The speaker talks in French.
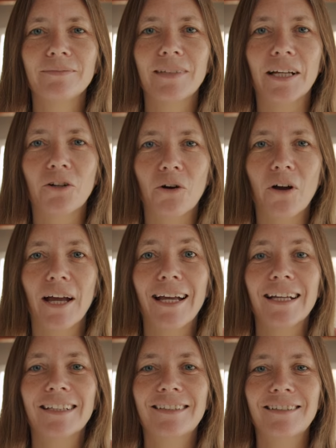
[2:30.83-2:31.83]
d'accord,
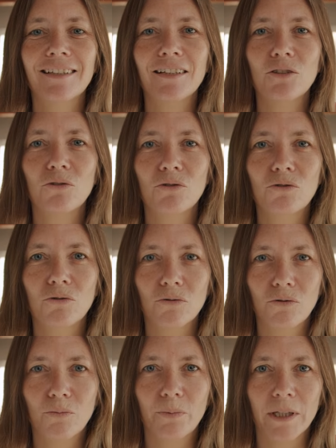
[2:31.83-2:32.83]
c'est de
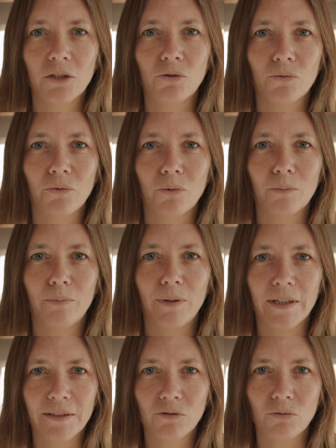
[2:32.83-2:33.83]
s'occuper de vos
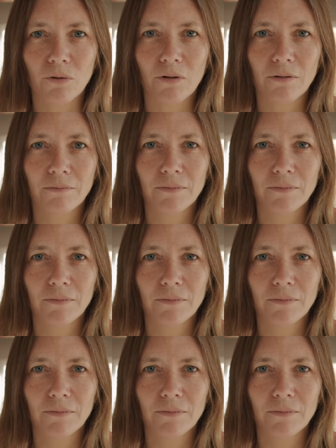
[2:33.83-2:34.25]
blessures